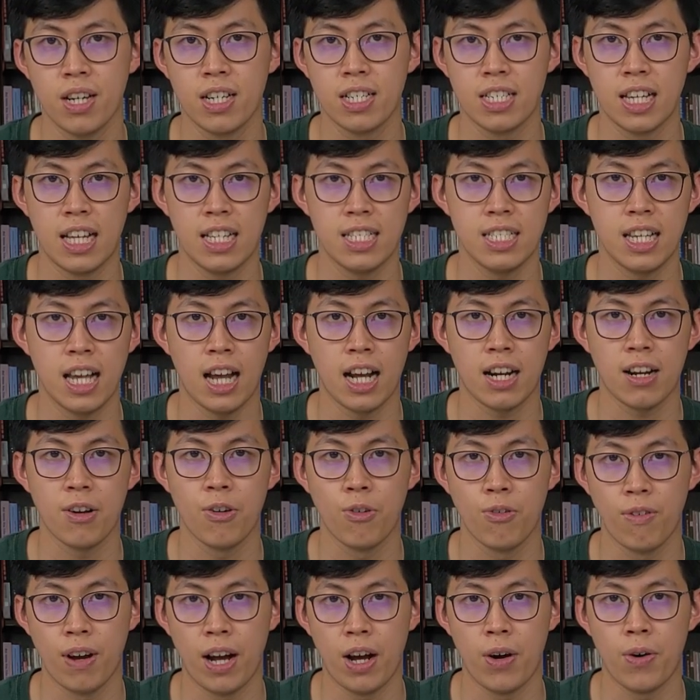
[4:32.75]
thời gian sạc
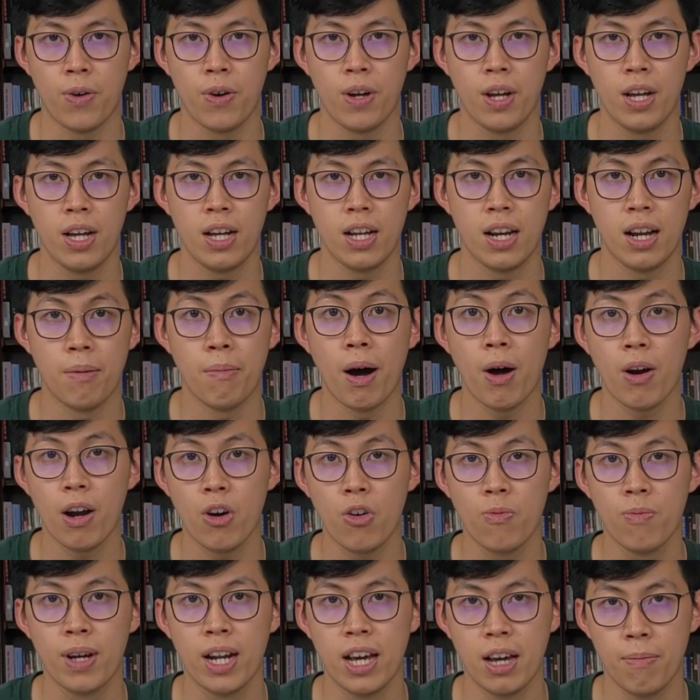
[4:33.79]
đầu vào là bao
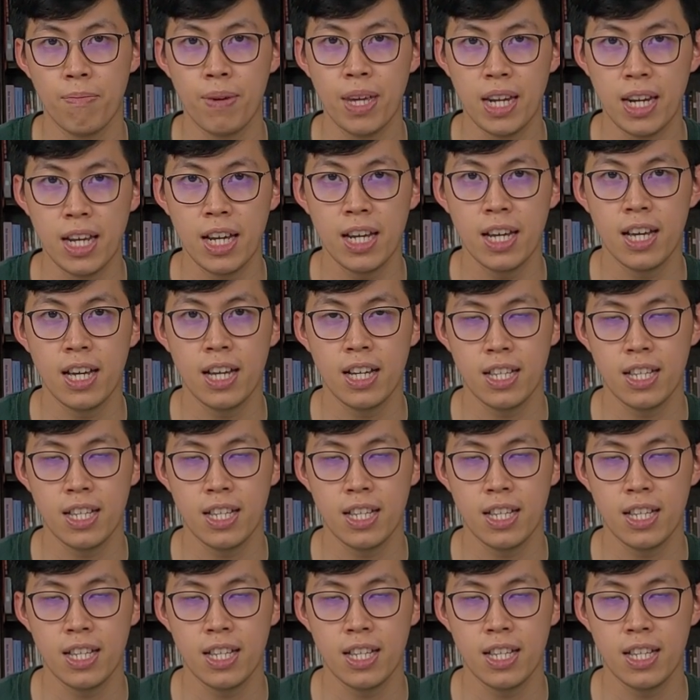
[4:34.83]
lâu mới đầy pin ấy